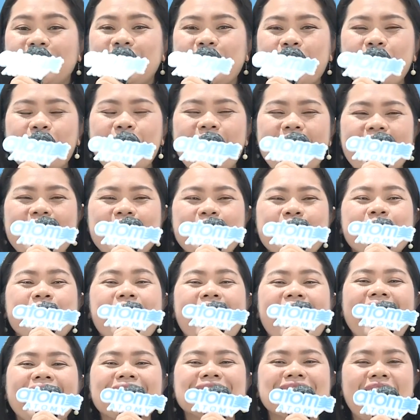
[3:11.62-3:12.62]
so yung
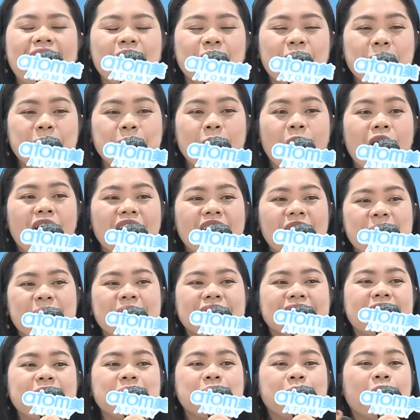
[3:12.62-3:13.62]
mga asawa po,
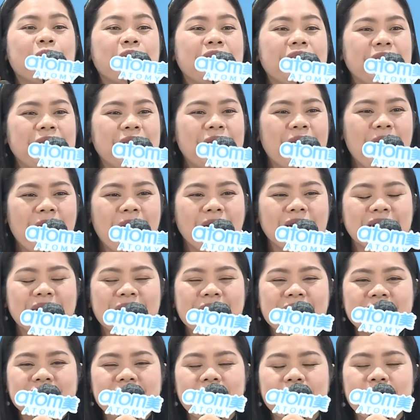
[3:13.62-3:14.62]
kalabitin po ninyo.
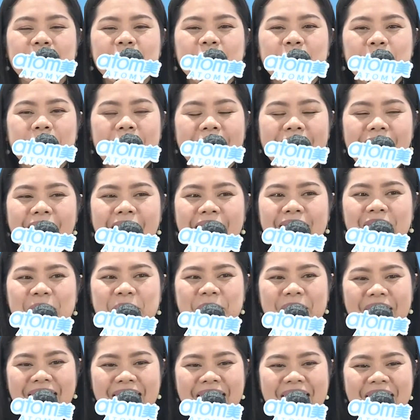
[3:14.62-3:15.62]
Sabi niyo, baka
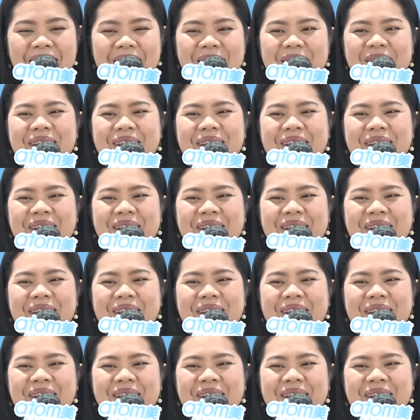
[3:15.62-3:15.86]
naman.